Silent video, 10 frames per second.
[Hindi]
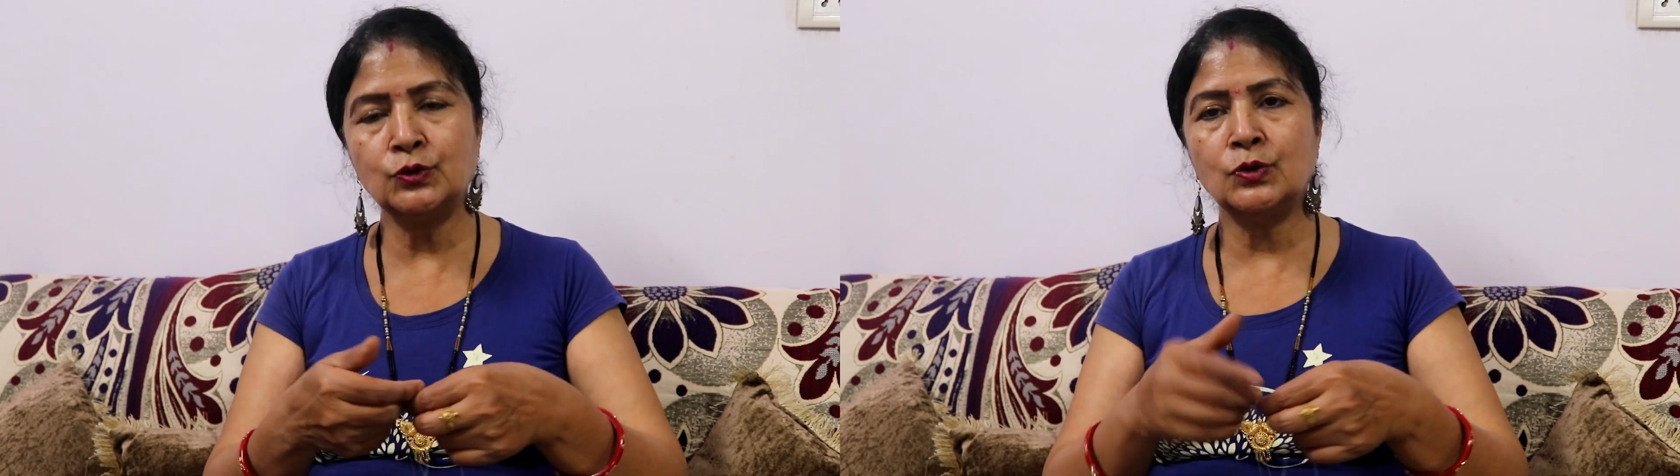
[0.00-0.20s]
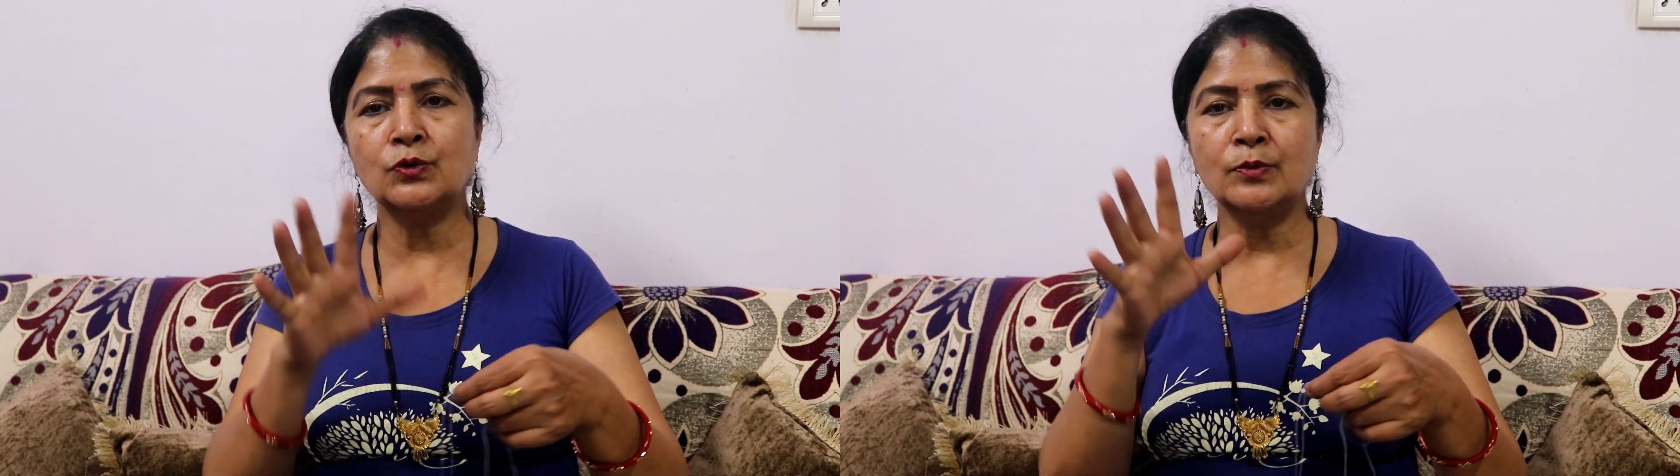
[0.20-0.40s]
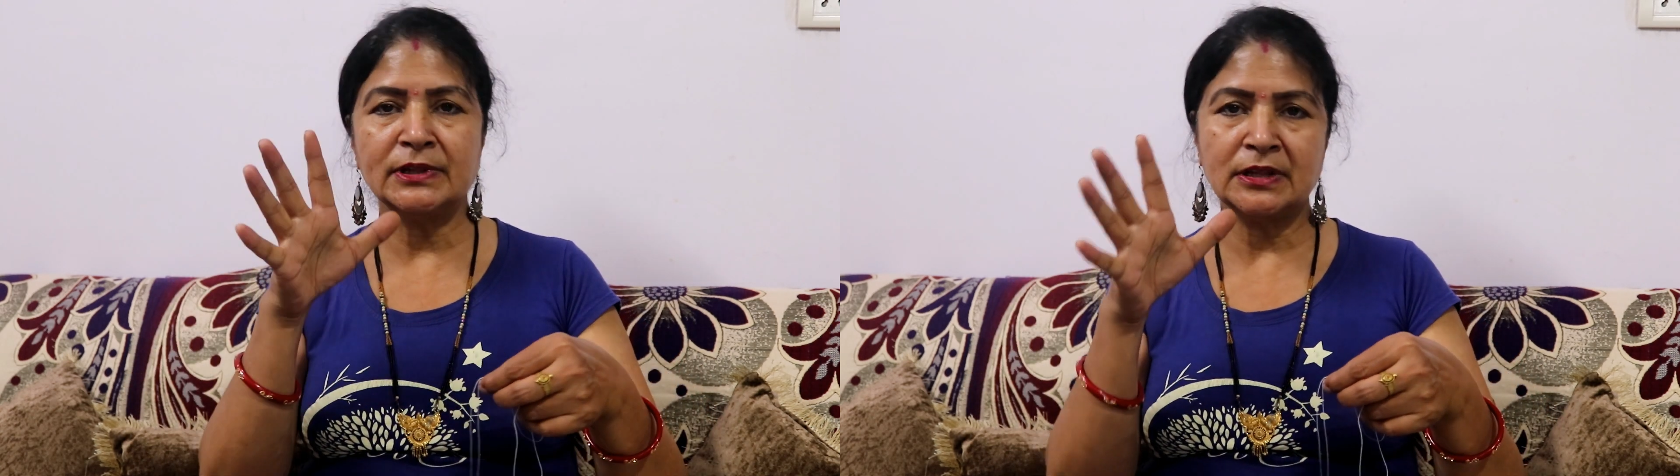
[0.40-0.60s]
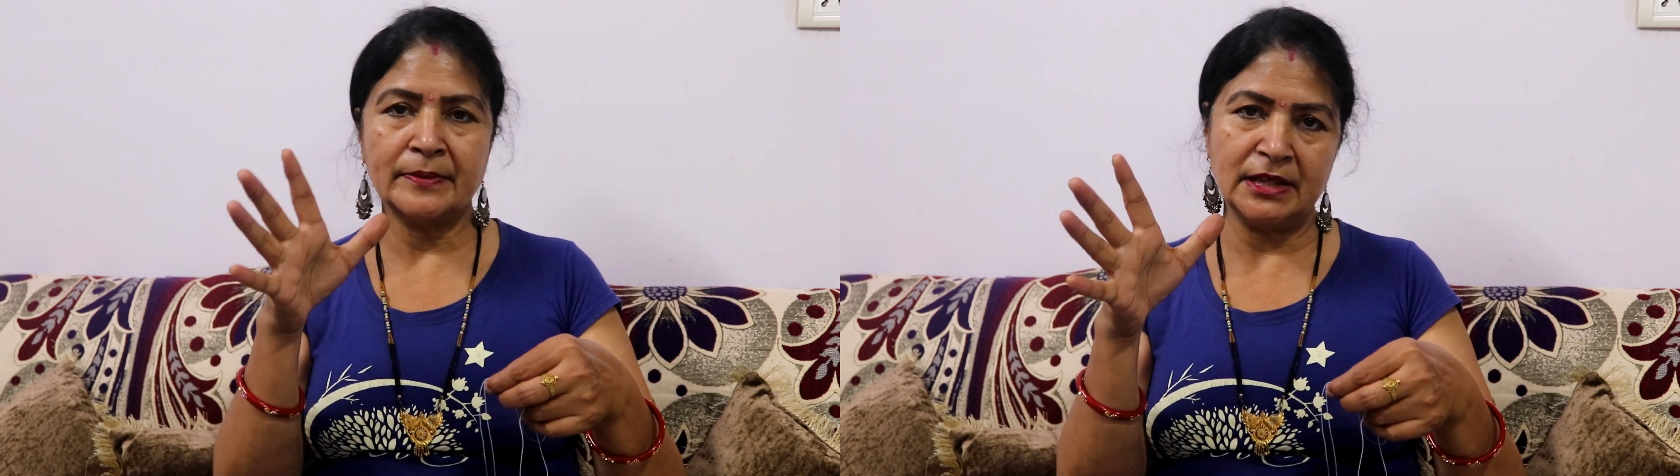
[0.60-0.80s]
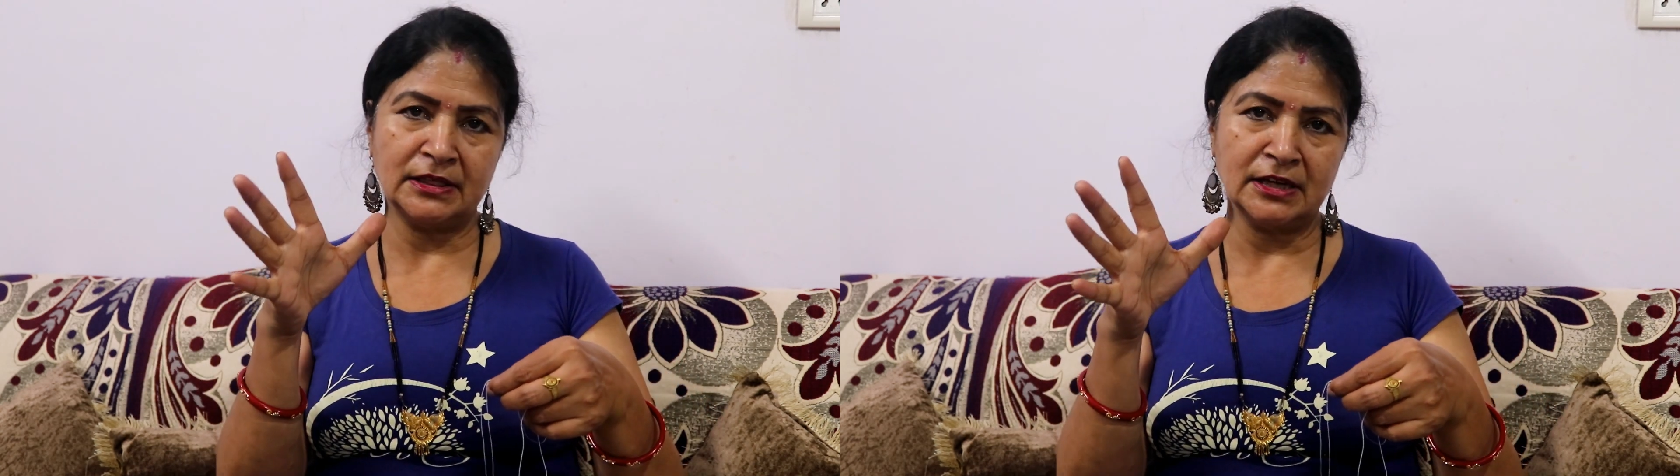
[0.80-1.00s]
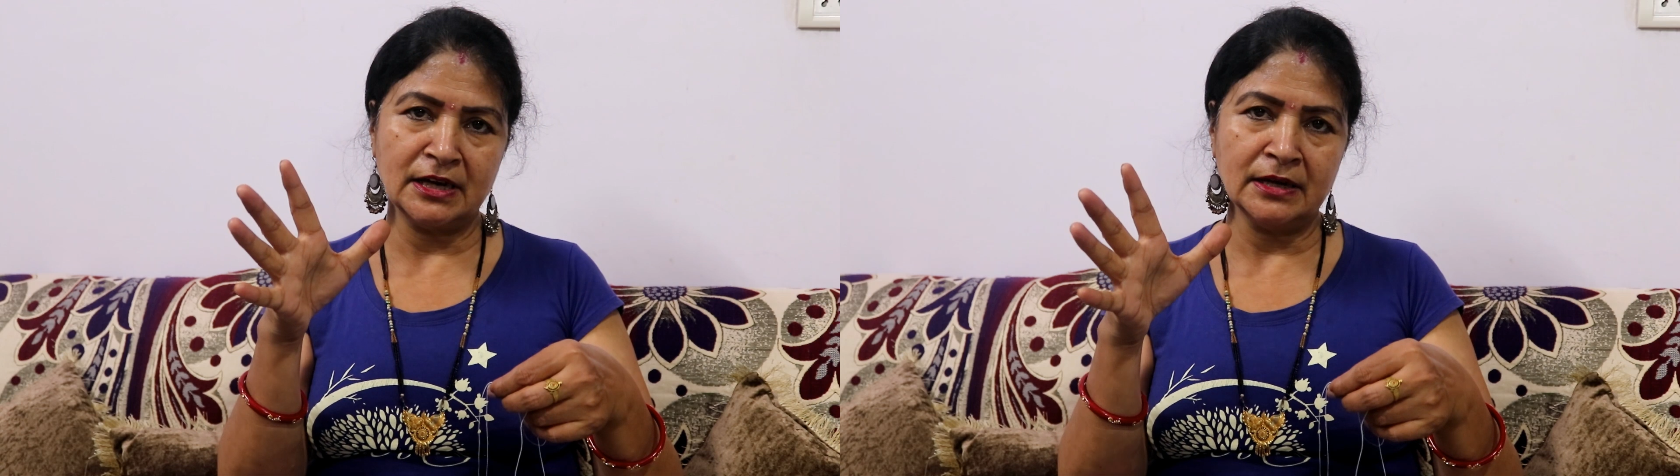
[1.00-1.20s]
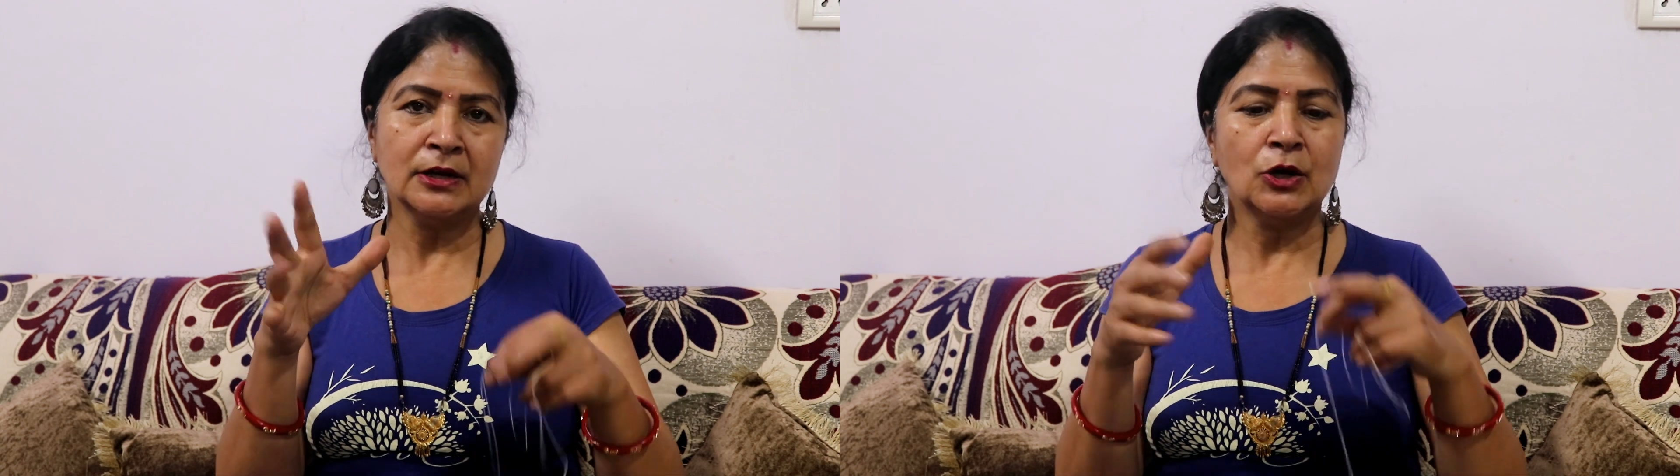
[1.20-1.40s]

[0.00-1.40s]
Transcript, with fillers: दो उंगुल मतलब इतना